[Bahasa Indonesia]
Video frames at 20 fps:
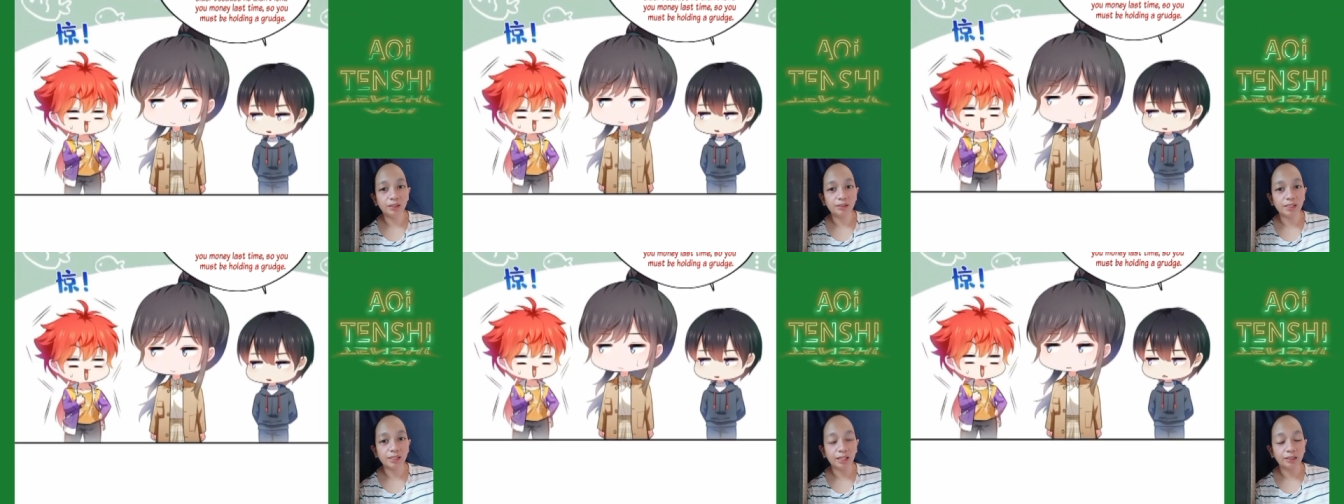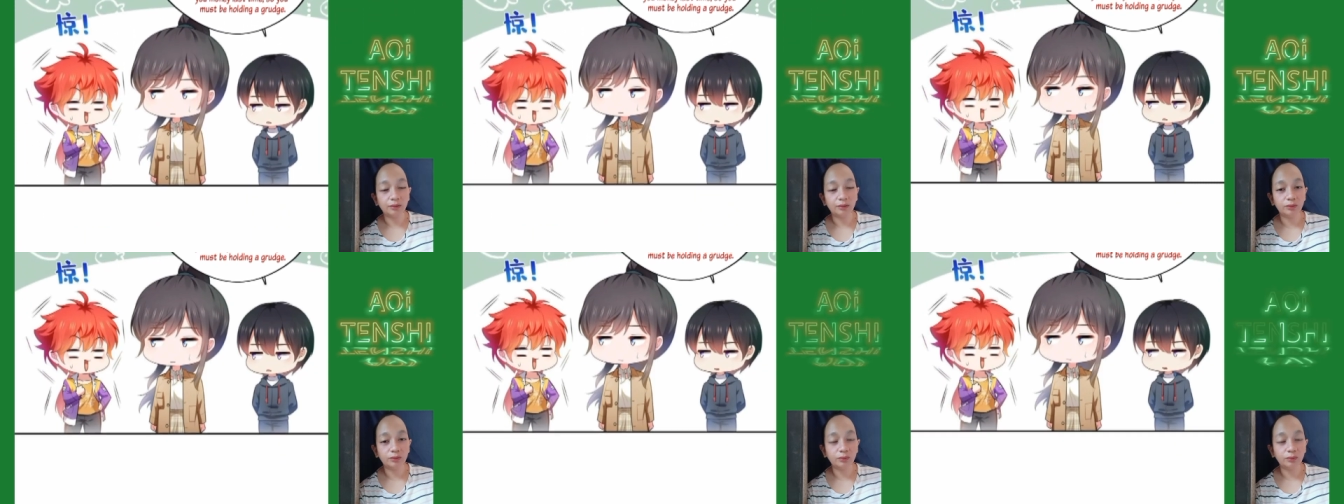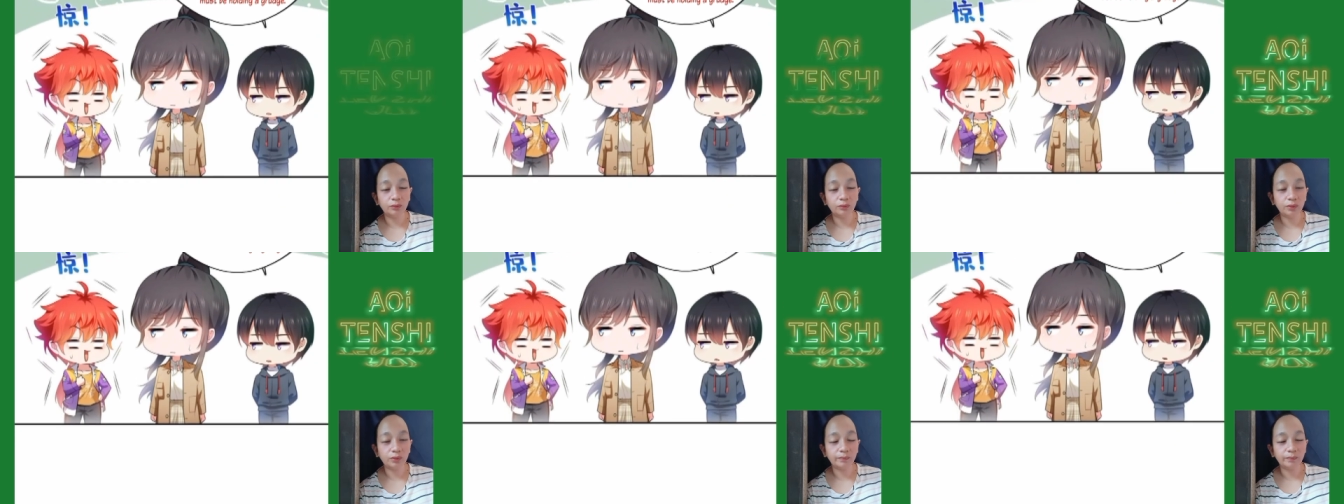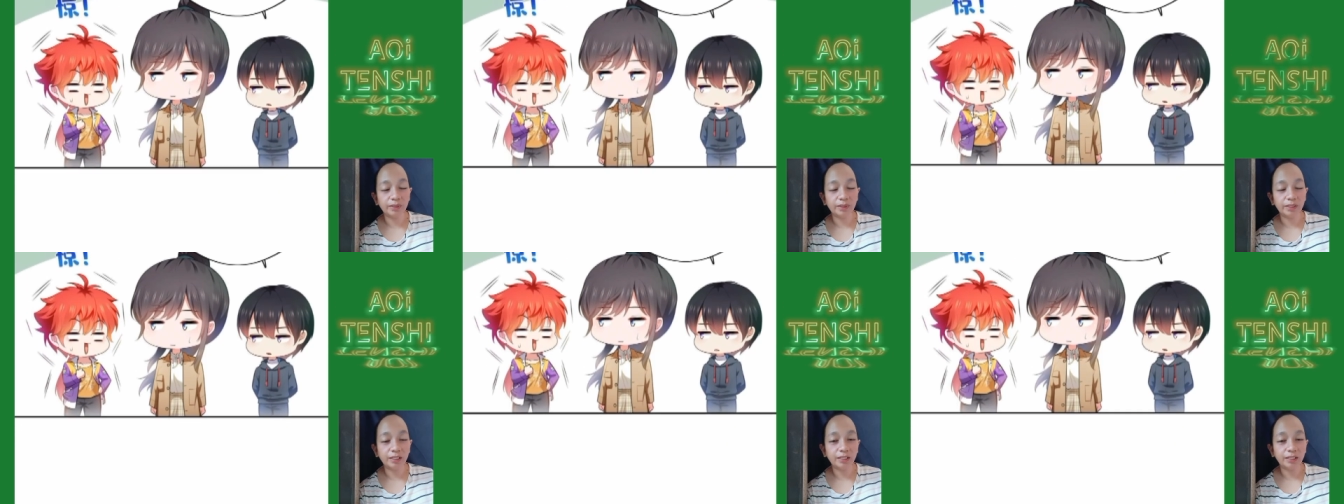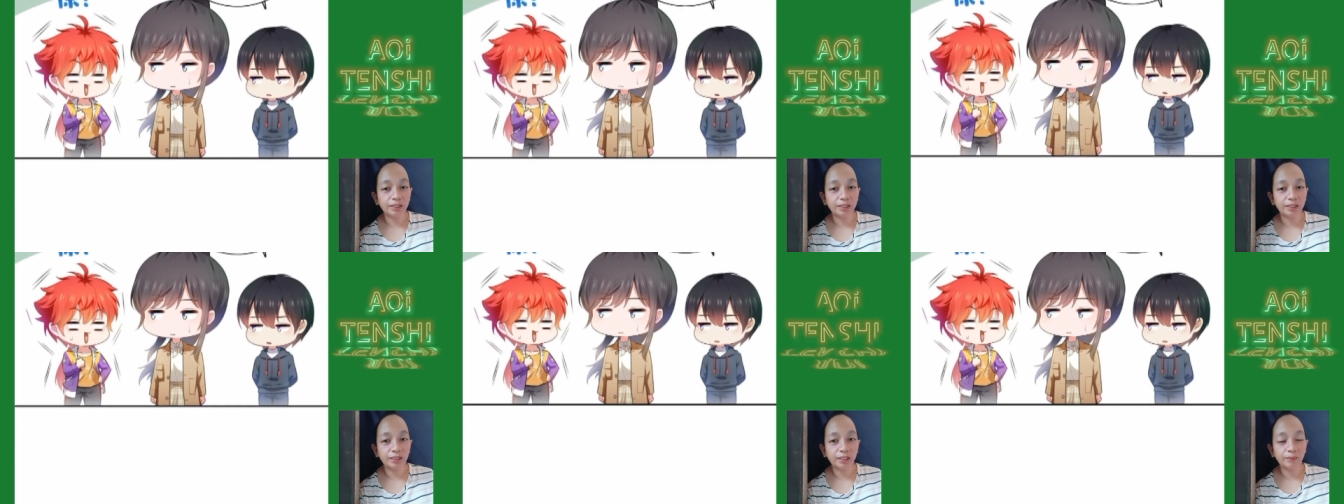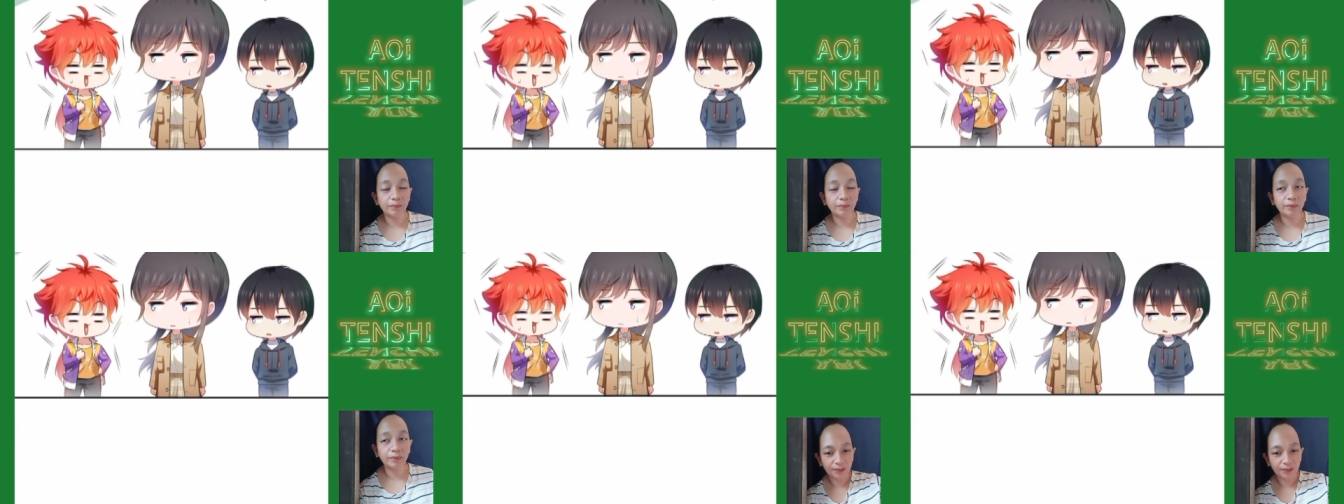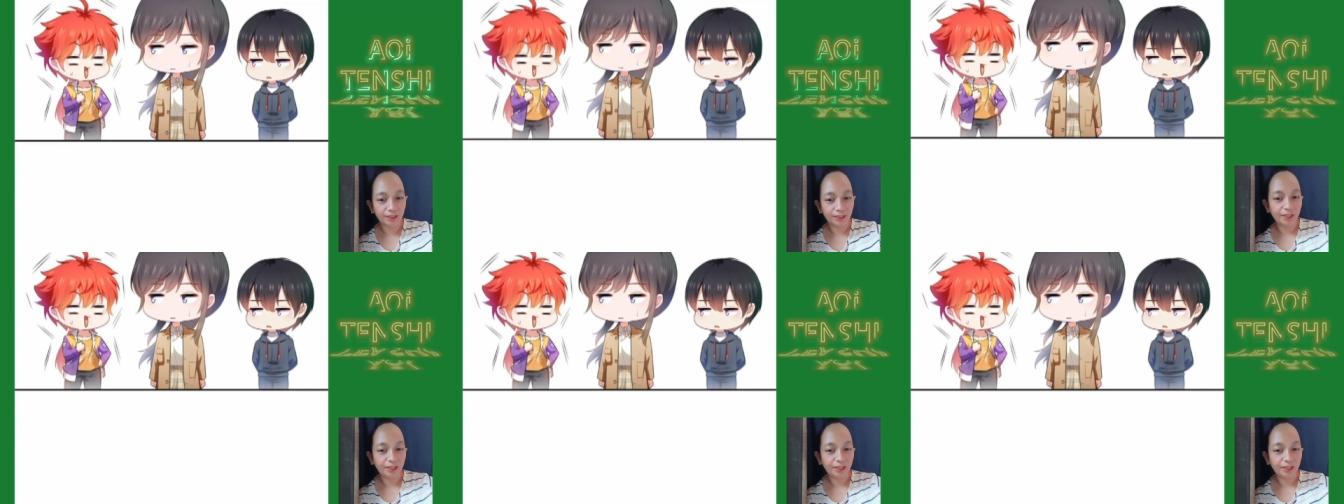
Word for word: satu bilang ini emang